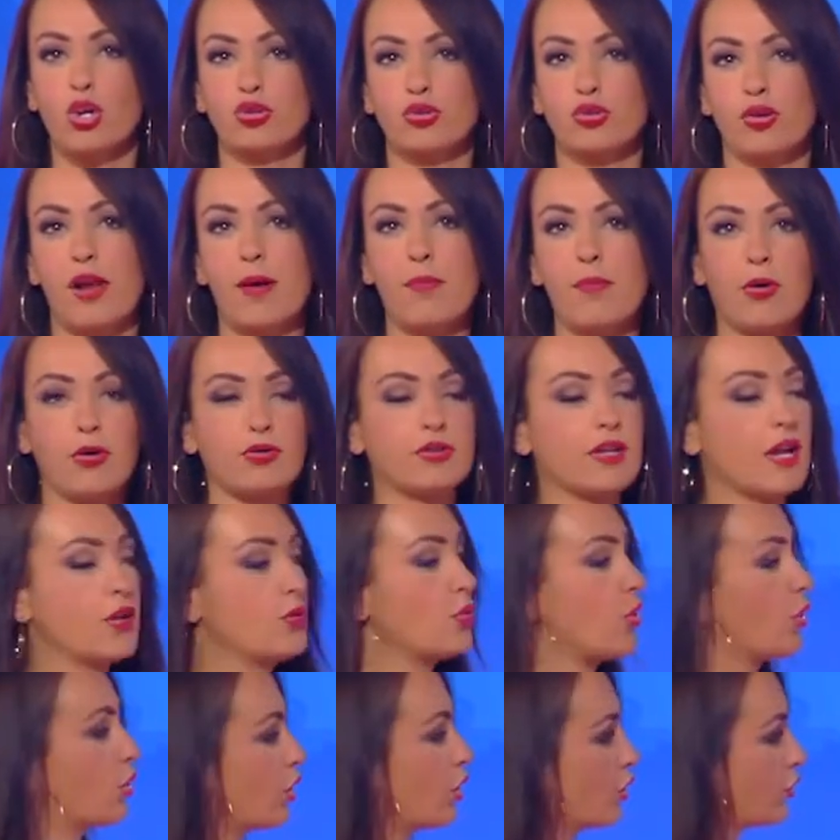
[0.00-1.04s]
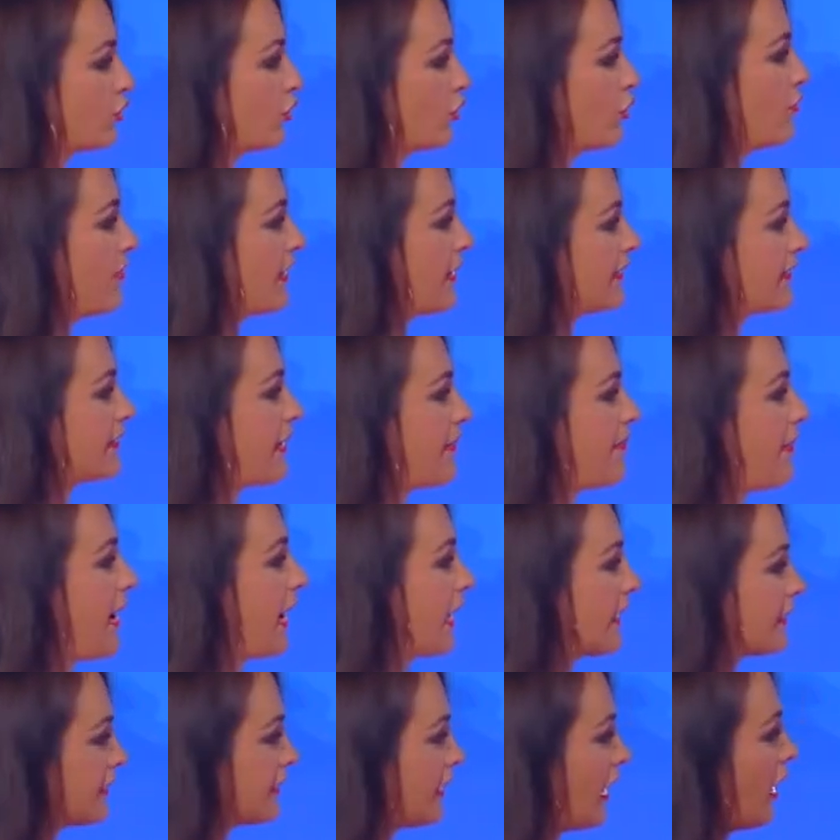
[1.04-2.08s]
sur la Bretagne ou encore sur le bassin
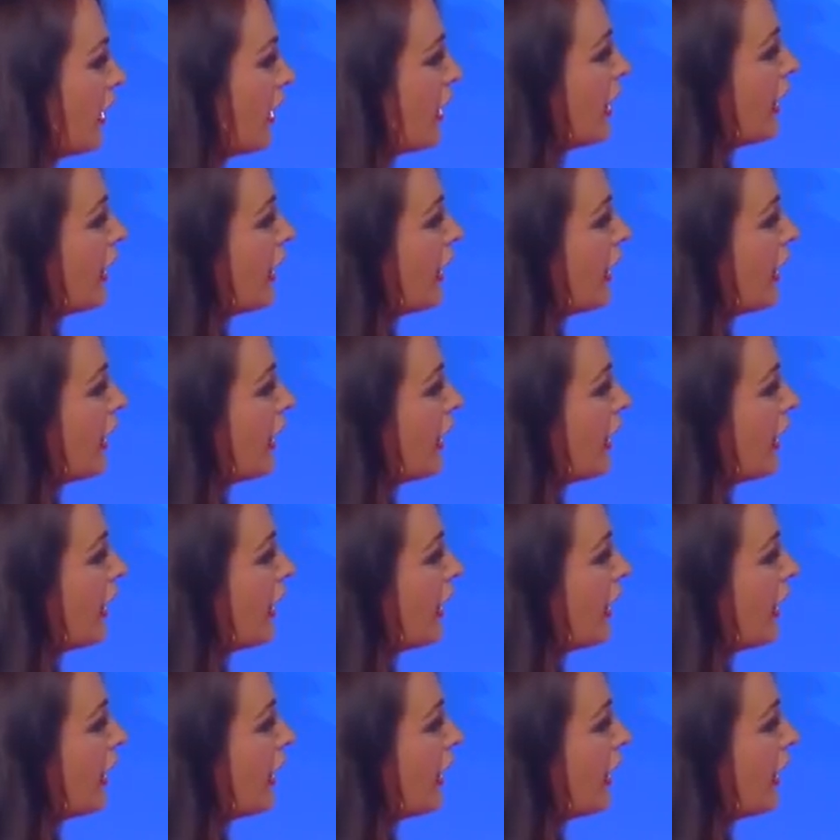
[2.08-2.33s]
parisien